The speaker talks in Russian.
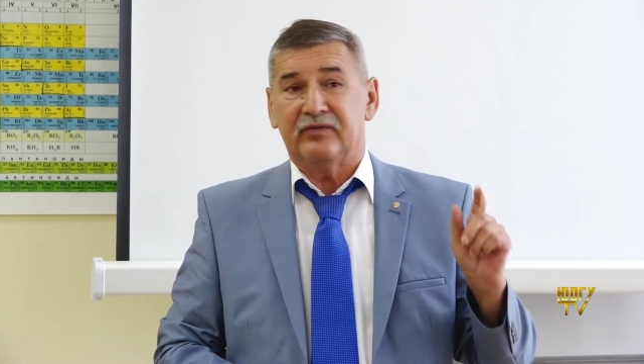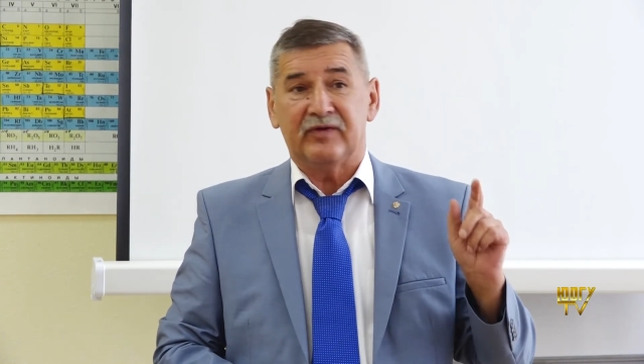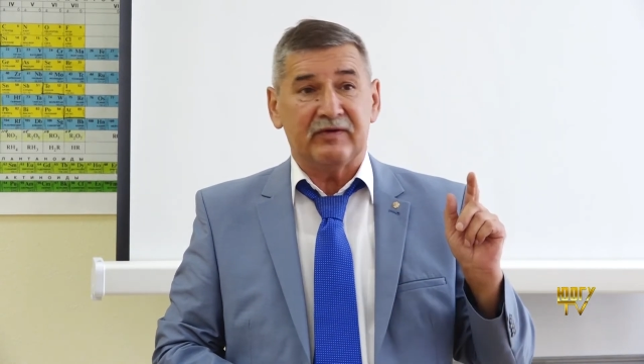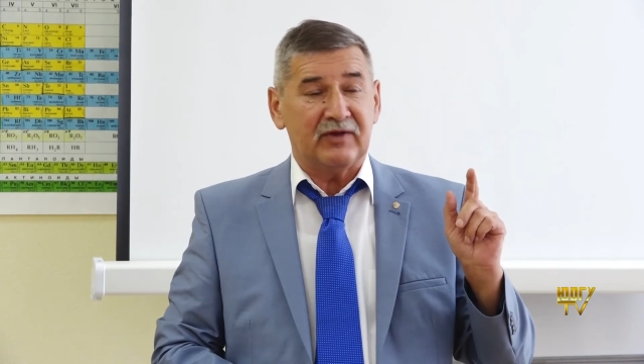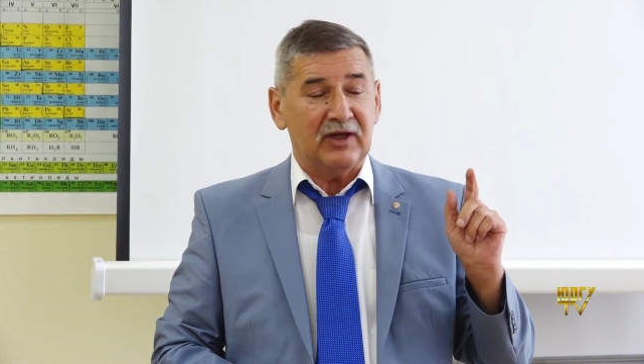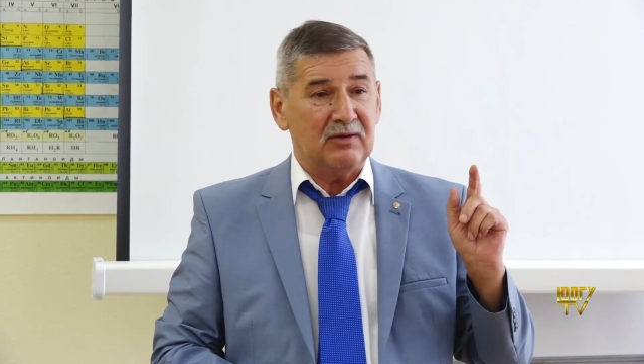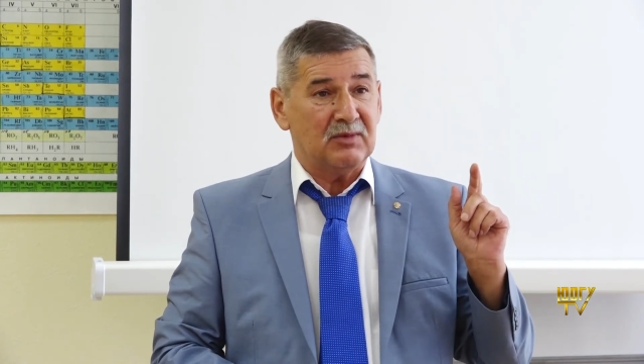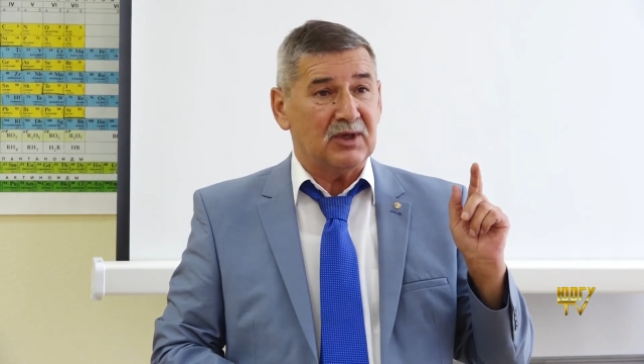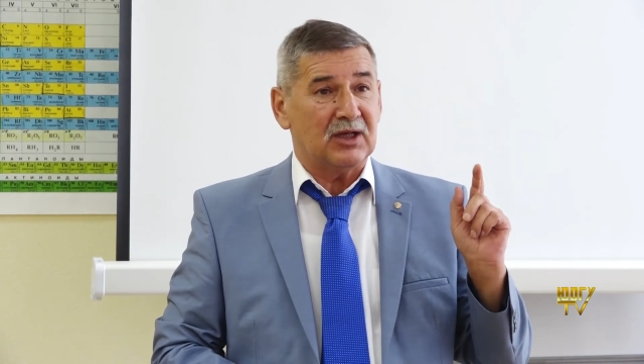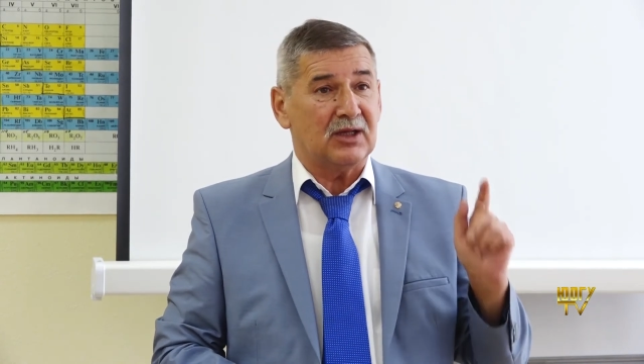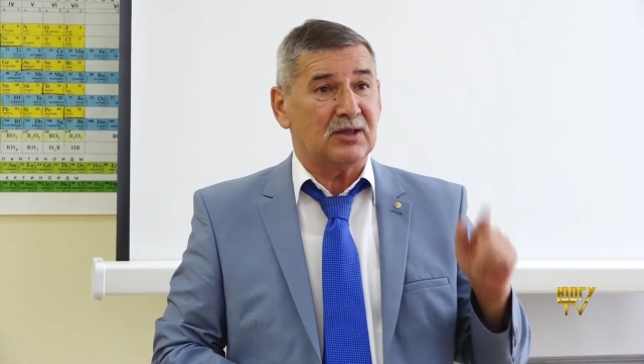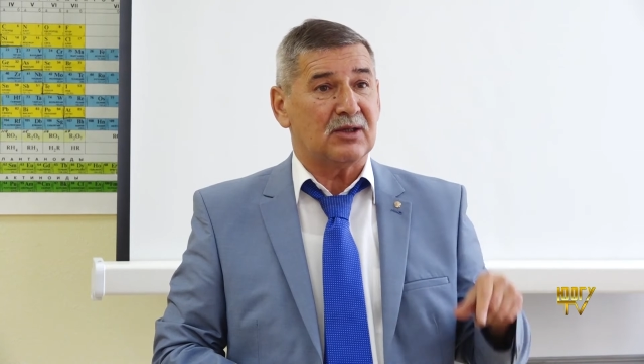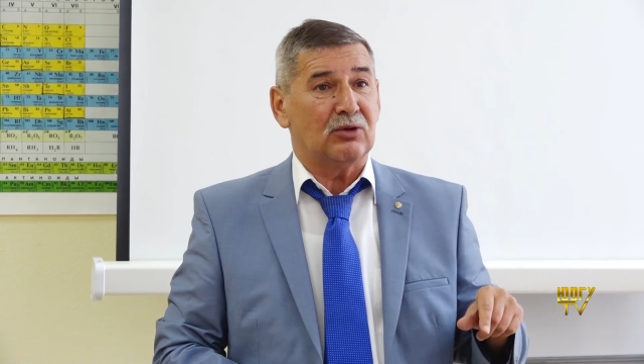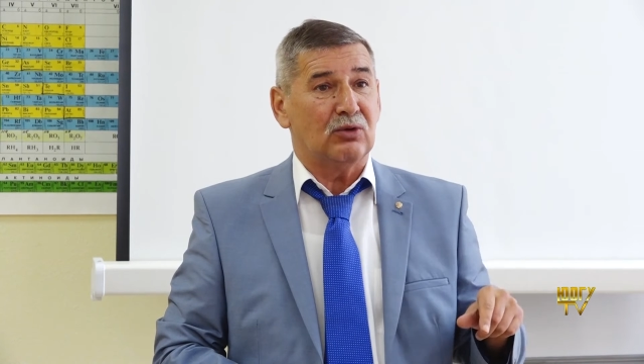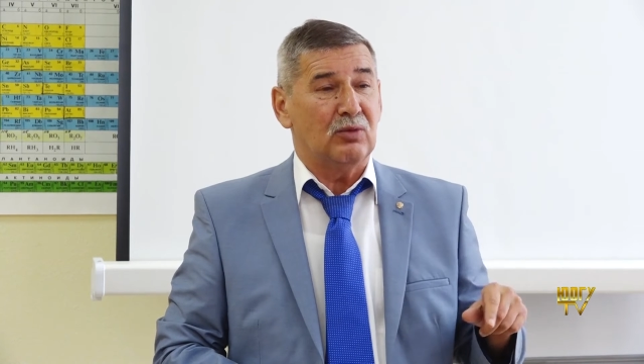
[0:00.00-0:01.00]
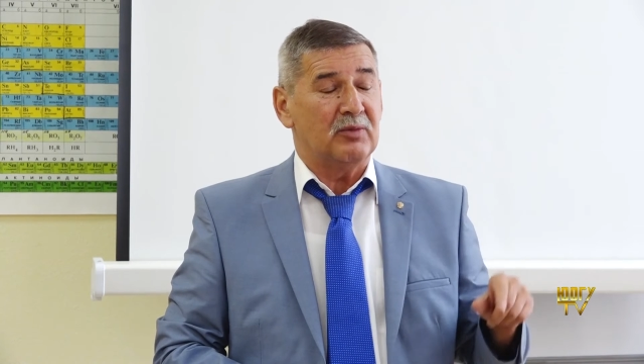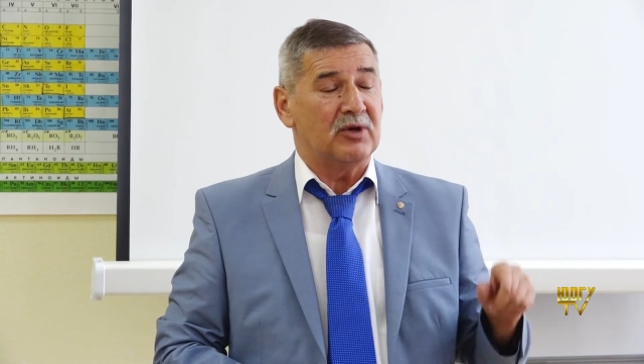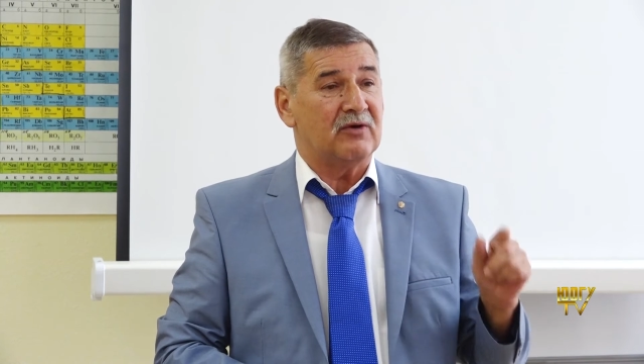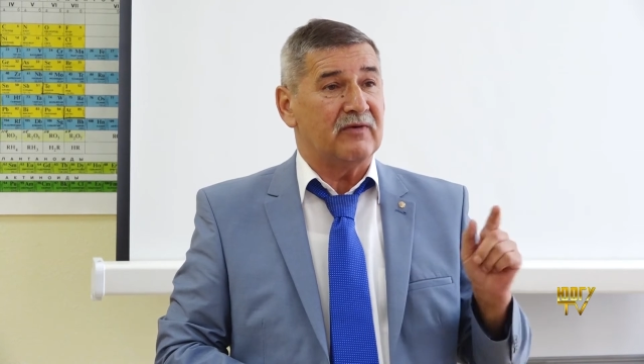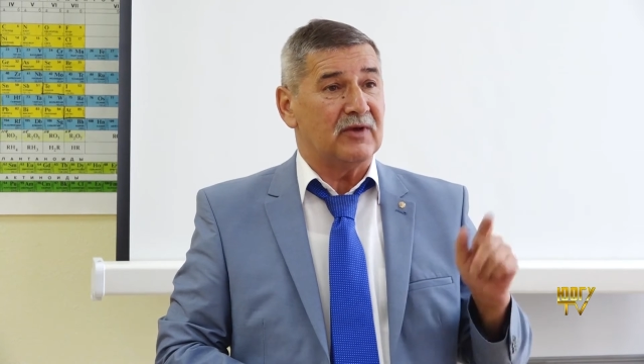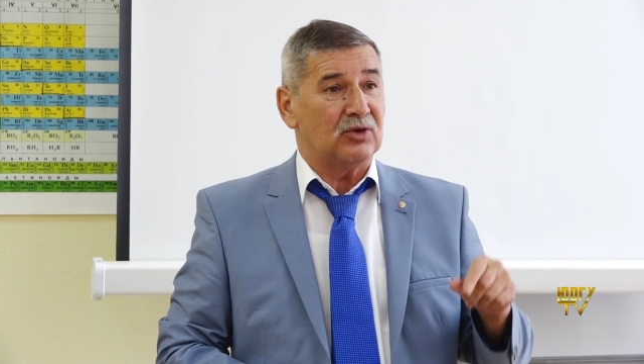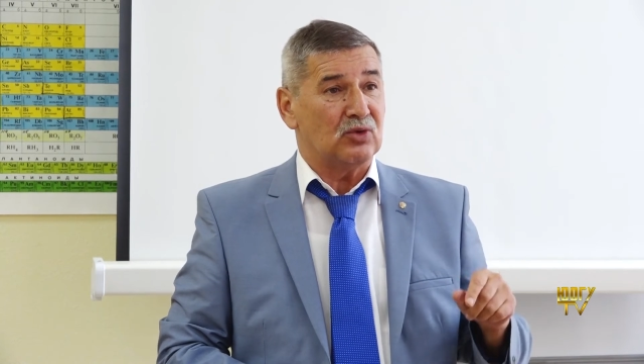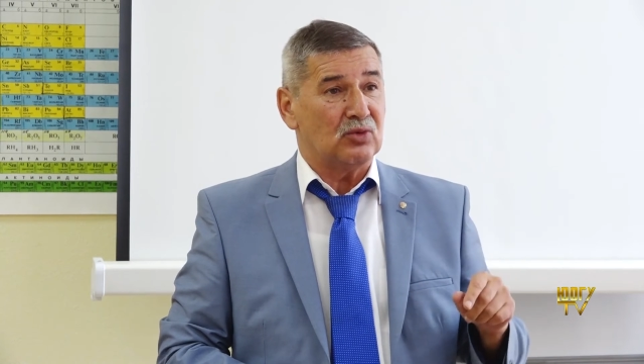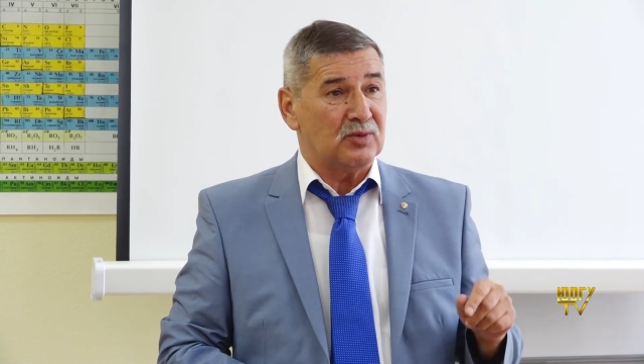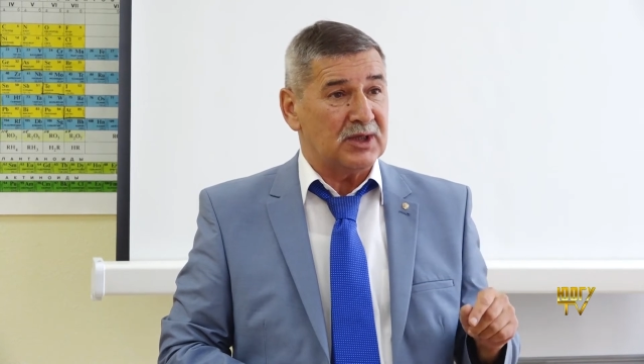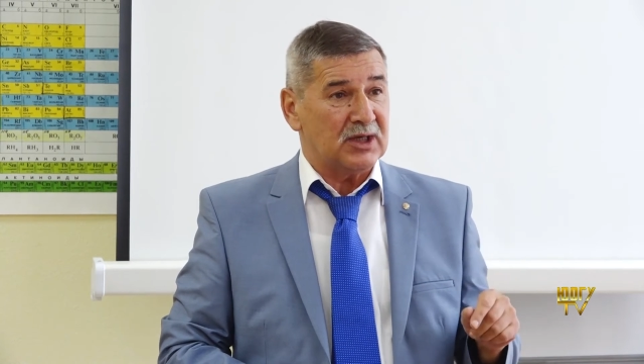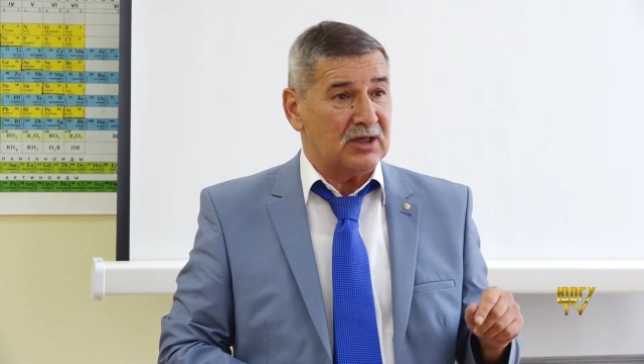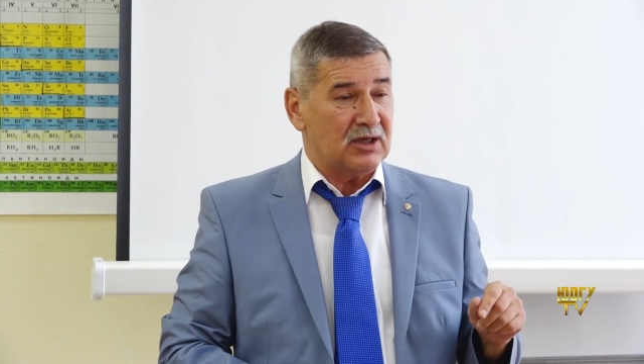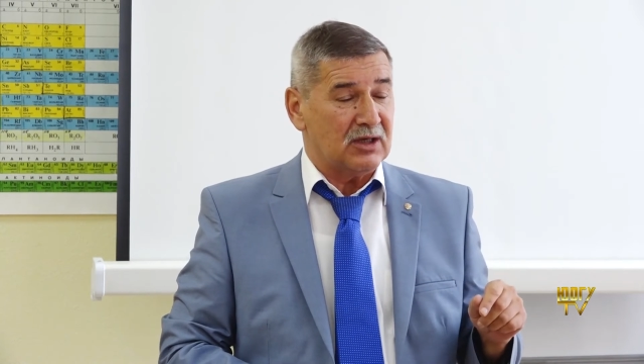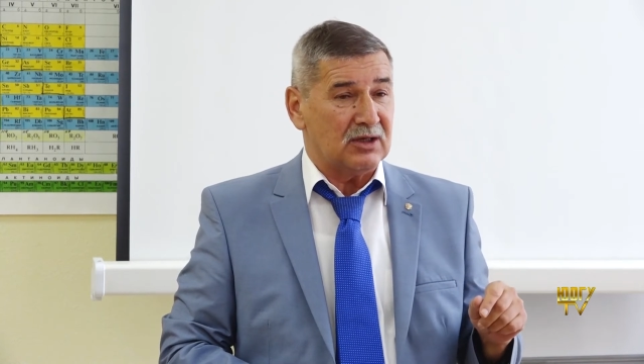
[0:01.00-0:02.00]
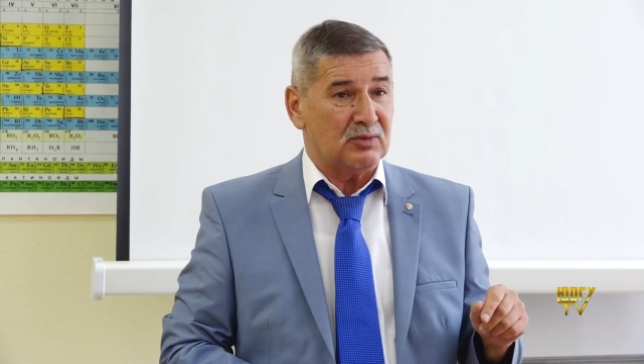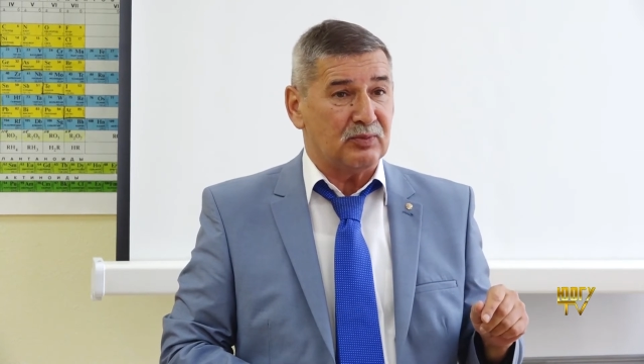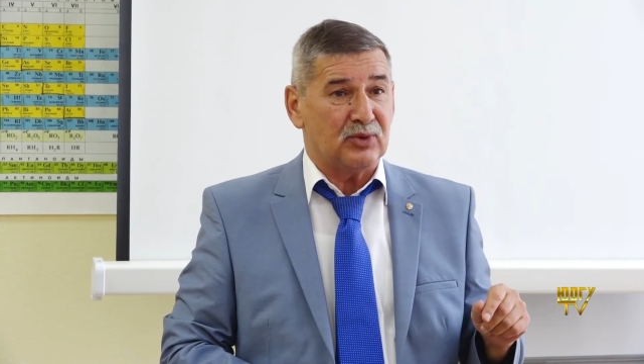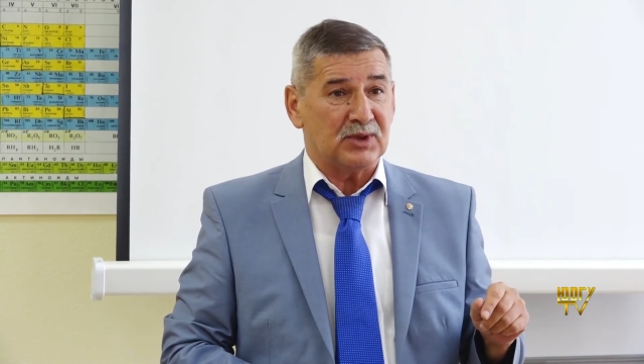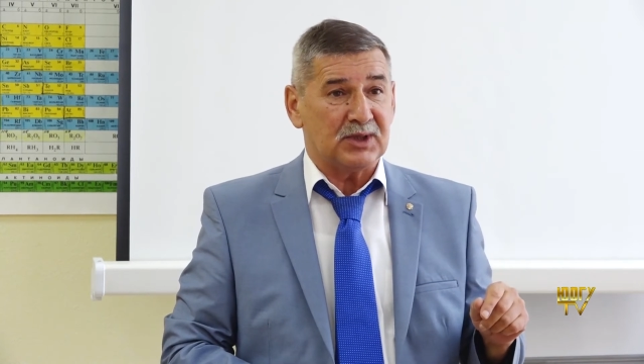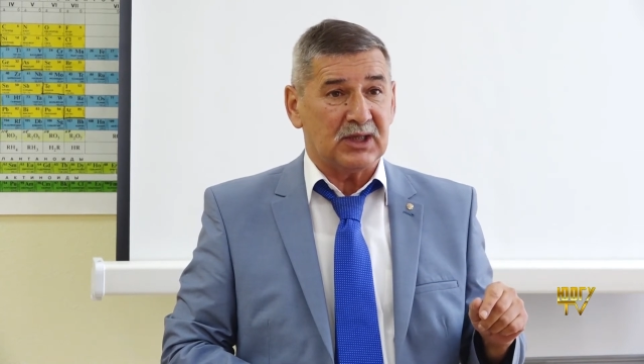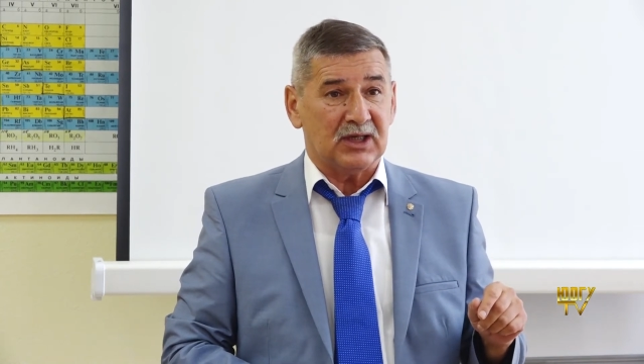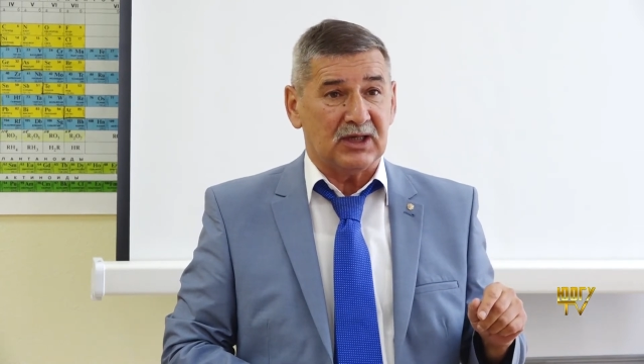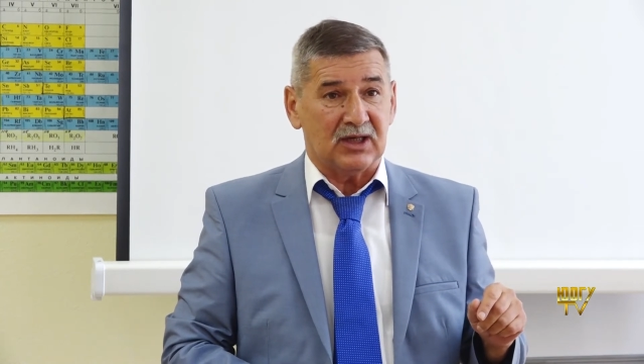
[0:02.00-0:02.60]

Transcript: во время разгрома Квантунской японской